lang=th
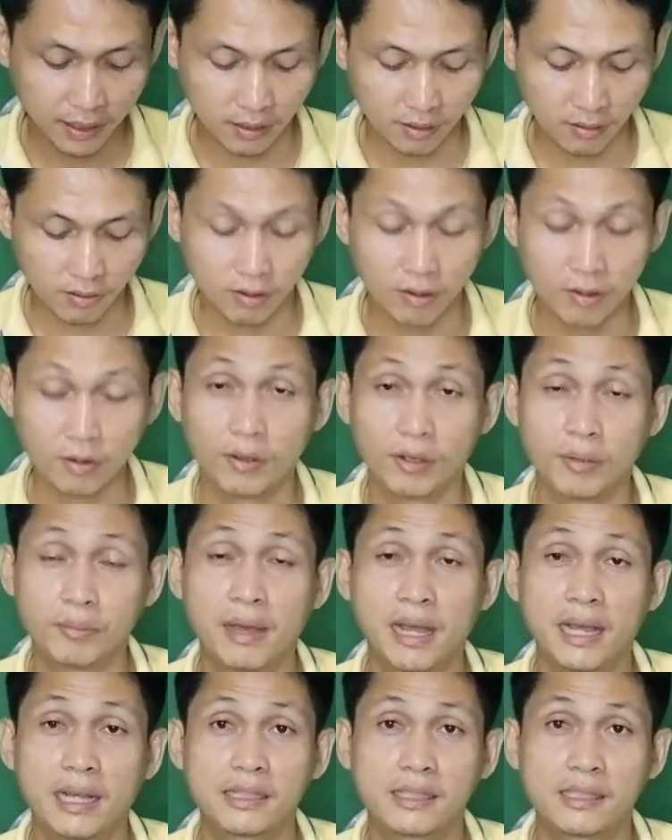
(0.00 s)
ก็โดย
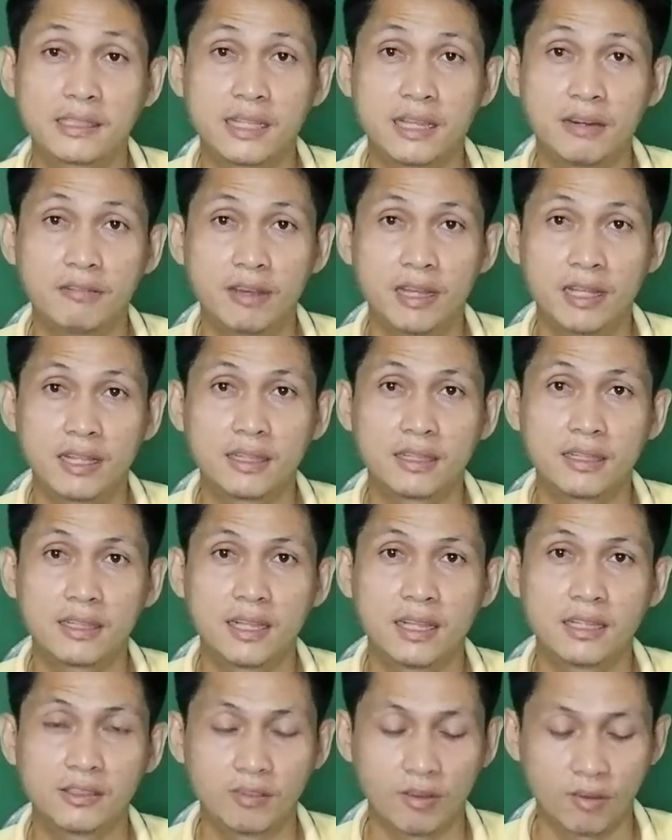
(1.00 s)
มาร์กเส้นไว้
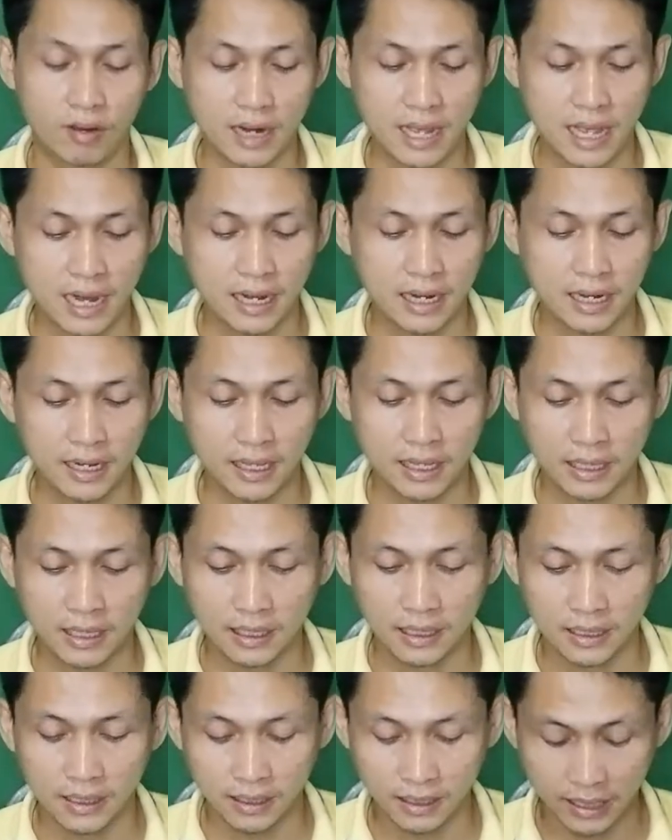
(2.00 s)
ทั้งสองด้านนั่นเอง
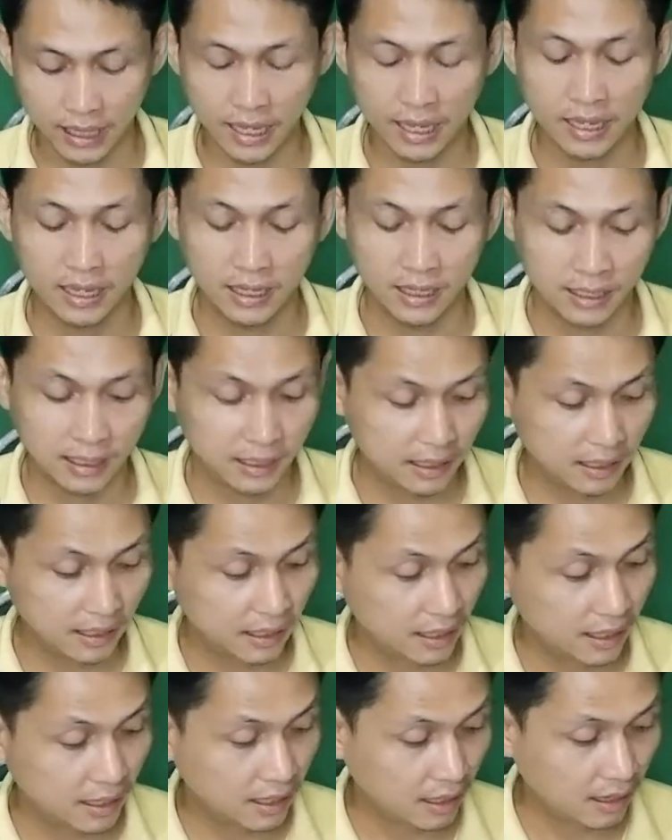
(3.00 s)
แต่
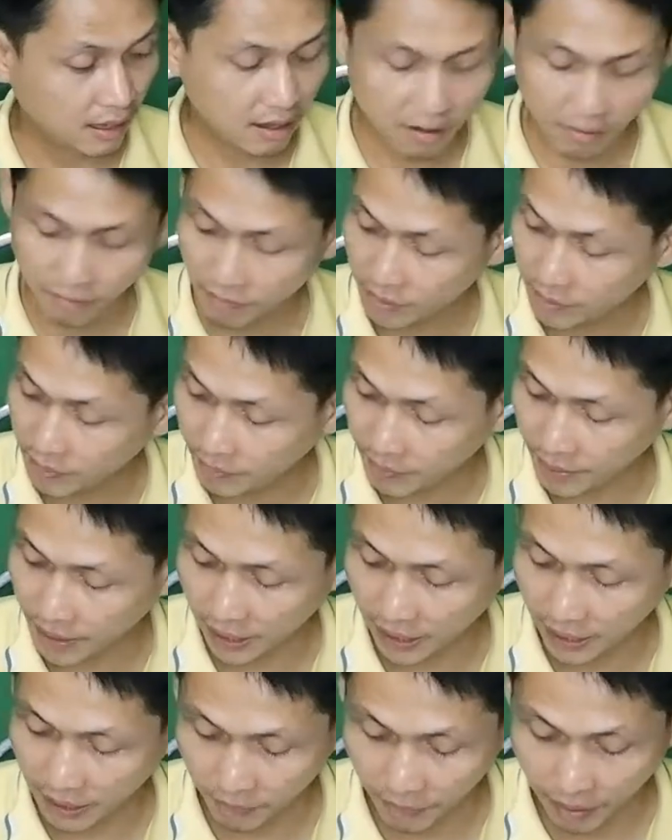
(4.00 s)
ก็ไม่เป็นปัญ
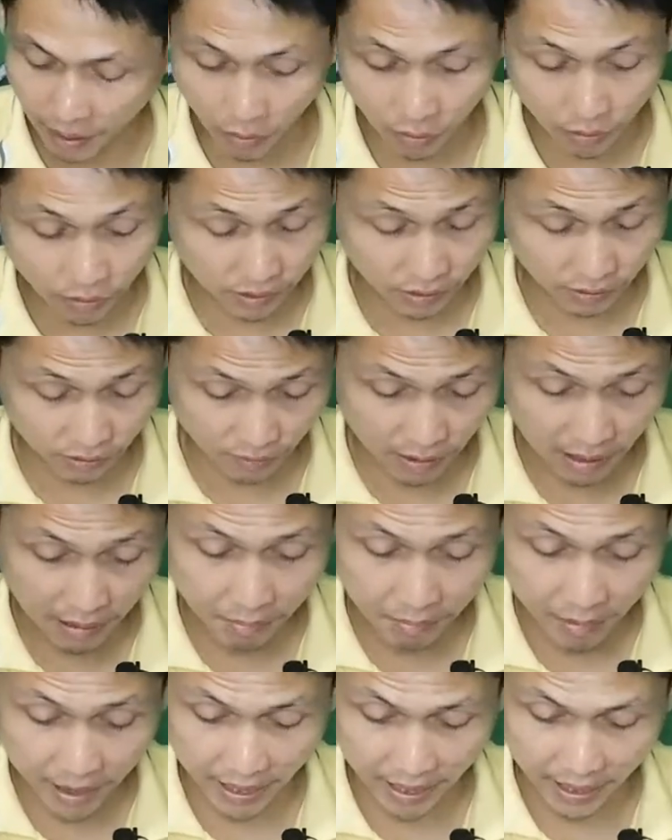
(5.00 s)
หาครับเราวัด
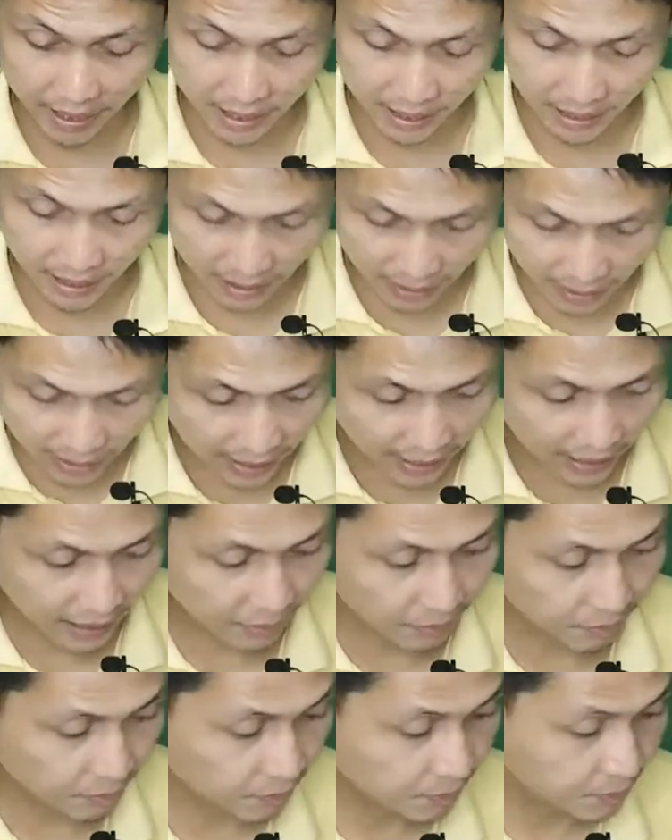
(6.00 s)
ใหม่ก็ได้นะ
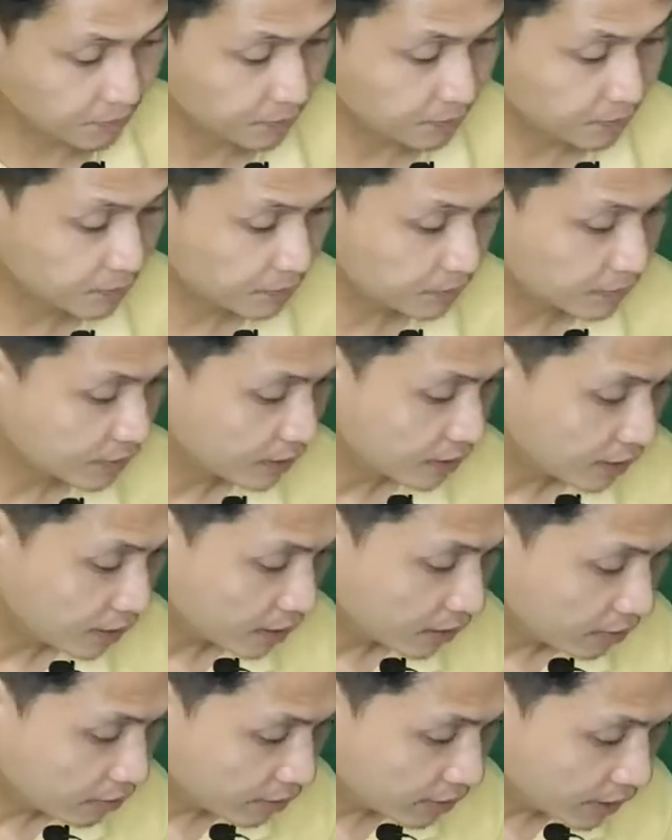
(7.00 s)
ครับ
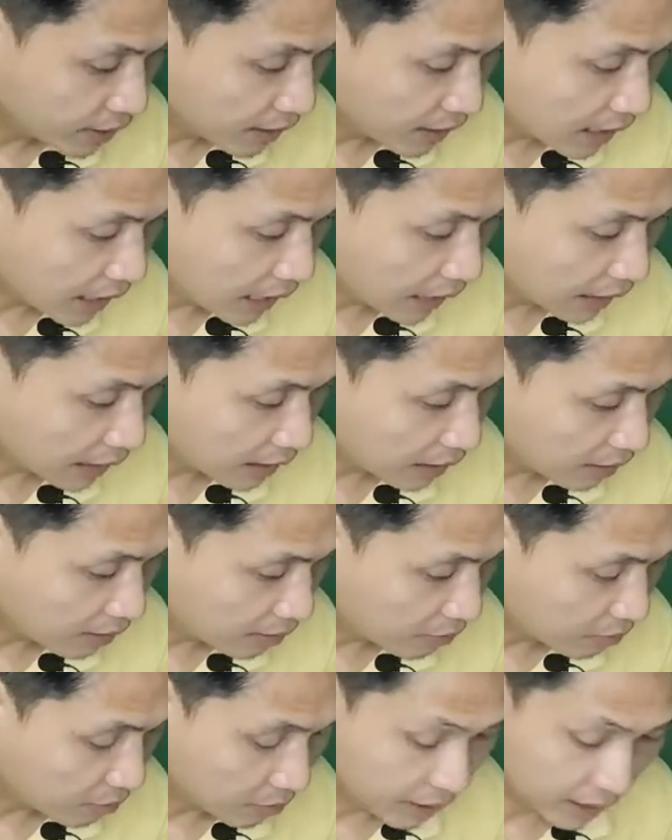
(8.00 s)
วิธีการก็
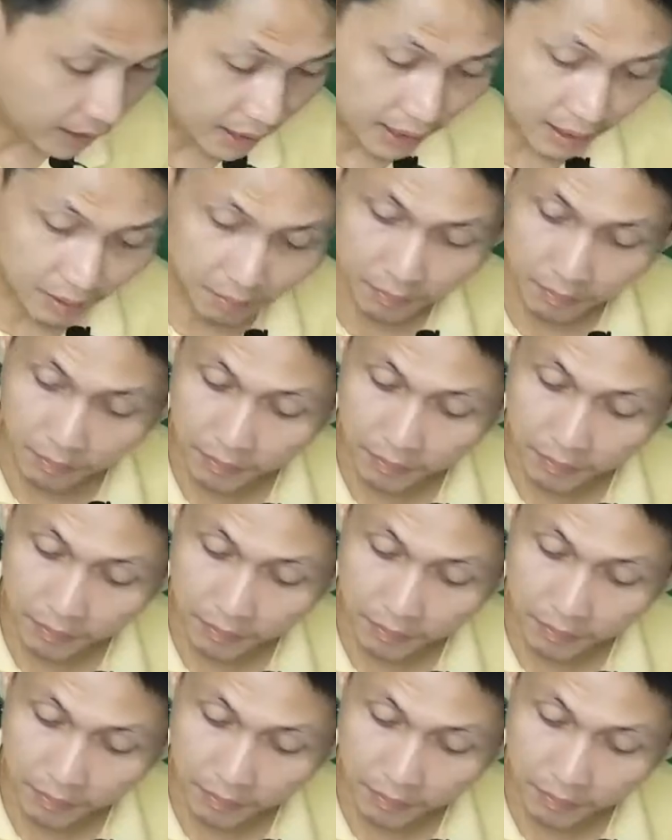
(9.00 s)
เหมือนเดิม